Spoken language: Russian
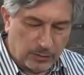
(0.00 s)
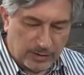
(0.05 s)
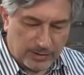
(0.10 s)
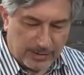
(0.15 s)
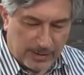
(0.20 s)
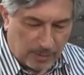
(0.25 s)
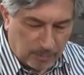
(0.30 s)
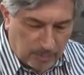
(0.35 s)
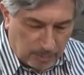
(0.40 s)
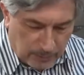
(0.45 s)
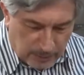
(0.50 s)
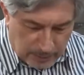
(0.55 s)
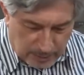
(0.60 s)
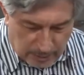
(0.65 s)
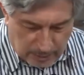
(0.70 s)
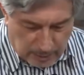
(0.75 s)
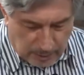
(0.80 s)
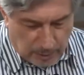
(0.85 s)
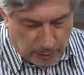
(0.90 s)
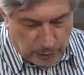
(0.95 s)
что к югу от
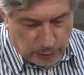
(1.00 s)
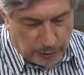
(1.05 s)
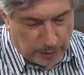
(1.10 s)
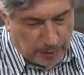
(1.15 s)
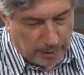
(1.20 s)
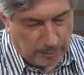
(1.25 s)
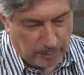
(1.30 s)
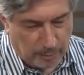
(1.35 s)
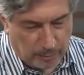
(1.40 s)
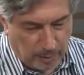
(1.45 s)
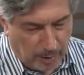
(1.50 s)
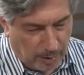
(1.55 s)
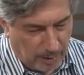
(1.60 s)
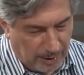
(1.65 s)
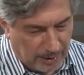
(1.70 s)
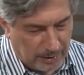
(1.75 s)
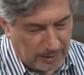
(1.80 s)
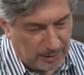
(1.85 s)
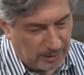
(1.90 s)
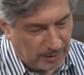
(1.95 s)
нас находится
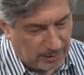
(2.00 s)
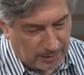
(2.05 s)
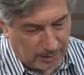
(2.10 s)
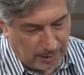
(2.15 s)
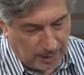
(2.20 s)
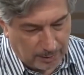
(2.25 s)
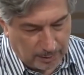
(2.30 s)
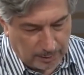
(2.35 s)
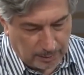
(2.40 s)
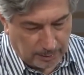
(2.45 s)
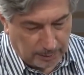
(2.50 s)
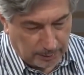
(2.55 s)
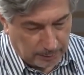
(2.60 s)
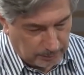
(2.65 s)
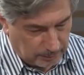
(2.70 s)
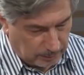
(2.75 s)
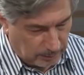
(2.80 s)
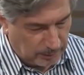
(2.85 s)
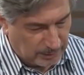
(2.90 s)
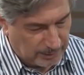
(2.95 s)
страна под названием
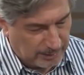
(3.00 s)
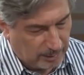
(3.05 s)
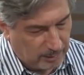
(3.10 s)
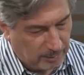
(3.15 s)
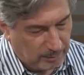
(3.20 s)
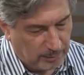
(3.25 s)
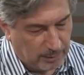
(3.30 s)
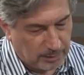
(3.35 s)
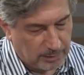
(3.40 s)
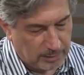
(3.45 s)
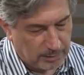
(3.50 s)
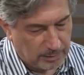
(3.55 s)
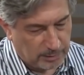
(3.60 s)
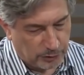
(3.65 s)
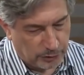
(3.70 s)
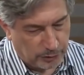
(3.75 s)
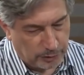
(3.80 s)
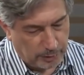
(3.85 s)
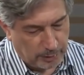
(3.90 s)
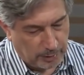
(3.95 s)
Иран. На
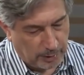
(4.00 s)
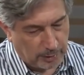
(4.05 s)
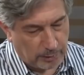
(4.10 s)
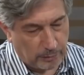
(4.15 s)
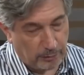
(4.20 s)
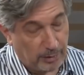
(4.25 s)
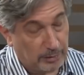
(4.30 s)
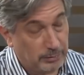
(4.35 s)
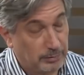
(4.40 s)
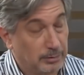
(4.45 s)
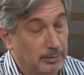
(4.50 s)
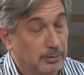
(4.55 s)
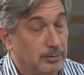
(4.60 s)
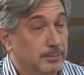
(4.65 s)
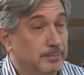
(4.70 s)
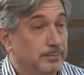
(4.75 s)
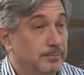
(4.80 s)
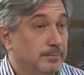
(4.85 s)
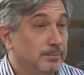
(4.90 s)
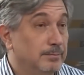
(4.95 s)
самом деле это не
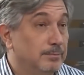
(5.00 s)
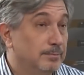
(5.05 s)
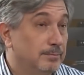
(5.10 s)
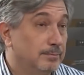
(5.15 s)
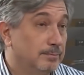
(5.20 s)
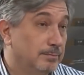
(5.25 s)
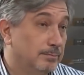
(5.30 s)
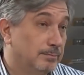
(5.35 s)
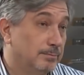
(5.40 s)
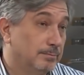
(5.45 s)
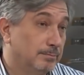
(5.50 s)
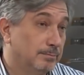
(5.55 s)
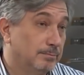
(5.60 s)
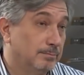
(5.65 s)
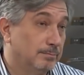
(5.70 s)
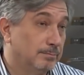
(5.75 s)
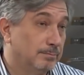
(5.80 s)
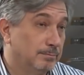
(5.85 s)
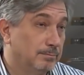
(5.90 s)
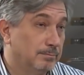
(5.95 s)
так. К югу от
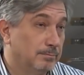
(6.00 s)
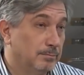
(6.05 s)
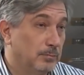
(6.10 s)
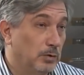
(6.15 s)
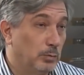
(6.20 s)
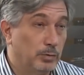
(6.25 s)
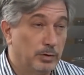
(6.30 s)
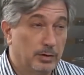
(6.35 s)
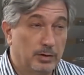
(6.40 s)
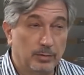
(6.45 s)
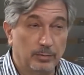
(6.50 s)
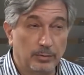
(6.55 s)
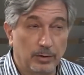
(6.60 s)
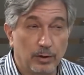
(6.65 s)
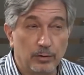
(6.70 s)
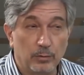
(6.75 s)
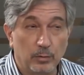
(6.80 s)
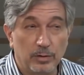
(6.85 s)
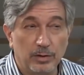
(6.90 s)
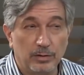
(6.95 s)
нас находится
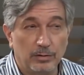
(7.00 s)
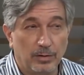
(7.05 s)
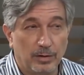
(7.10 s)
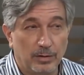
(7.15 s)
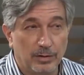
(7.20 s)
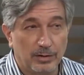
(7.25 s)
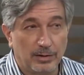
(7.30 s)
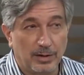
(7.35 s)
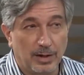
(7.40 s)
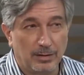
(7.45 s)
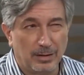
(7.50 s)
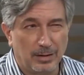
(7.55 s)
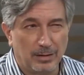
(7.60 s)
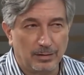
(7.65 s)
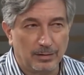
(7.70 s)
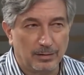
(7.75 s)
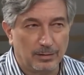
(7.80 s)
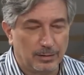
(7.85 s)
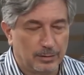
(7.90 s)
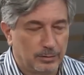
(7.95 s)
шиитский пояс, и мы
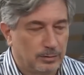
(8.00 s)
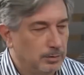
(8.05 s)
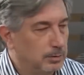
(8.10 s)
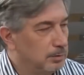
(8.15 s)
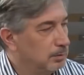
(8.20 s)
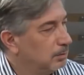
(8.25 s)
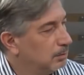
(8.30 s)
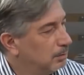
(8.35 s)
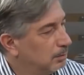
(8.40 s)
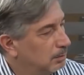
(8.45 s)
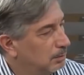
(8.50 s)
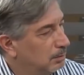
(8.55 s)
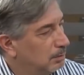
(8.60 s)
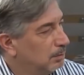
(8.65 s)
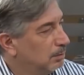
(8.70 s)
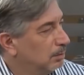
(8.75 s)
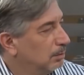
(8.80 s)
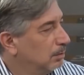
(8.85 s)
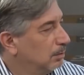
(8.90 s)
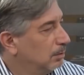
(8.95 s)
должны понимать это
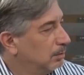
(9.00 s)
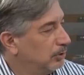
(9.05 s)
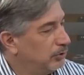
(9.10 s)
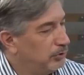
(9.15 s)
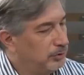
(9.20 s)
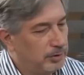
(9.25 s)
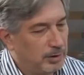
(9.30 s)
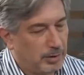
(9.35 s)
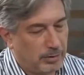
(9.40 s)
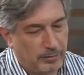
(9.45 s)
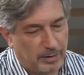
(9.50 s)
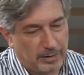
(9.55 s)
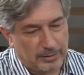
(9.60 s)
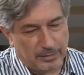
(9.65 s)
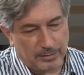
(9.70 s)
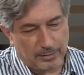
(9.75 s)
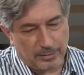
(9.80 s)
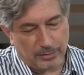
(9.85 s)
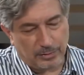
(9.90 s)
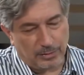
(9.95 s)
различие.
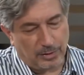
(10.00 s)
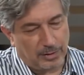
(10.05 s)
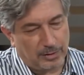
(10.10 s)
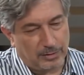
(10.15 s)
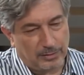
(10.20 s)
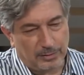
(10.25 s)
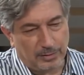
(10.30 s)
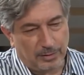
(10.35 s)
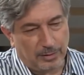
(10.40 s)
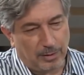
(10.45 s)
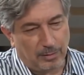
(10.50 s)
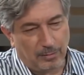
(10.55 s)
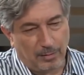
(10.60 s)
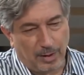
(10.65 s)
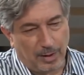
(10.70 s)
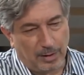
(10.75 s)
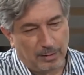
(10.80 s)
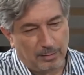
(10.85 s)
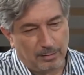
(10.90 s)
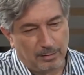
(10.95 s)
Шиитский пояс
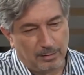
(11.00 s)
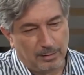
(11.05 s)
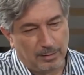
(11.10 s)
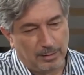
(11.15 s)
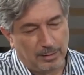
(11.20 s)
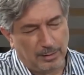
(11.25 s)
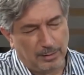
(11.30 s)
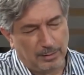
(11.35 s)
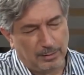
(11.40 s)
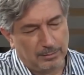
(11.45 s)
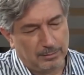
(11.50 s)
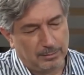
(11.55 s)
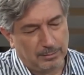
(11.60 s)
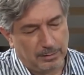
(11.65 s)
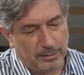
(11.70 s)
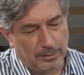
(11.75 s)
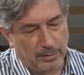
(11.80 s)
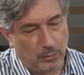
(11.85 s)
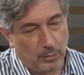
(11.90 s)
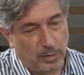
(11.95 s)
начинается в провинции
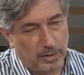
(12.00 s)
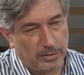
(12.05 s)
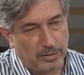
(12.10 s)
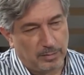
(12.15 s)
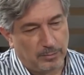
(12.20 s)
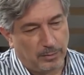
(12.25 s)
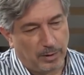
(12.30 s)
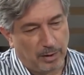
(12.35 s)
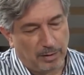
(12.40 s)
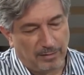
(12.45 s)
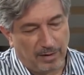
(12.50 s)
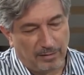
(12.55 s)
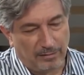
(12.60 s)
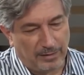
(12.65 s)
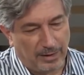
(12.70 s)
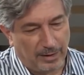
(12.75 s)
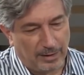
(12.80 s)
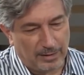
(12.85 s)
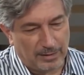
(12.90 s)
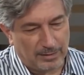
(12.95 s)
Герат, которая
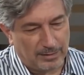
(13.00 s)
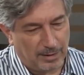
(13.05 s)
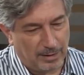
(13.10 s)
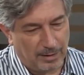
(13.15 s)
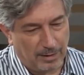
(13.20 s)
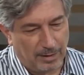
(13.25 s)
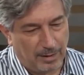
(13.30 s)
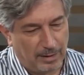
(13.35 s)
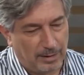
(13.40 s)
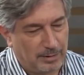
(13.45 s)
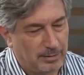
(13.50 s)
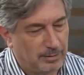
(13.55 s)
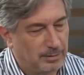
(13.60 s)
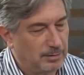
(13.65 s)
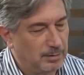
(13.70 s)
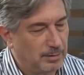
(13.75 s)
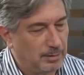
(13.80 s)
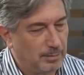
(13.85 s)
находится в западной части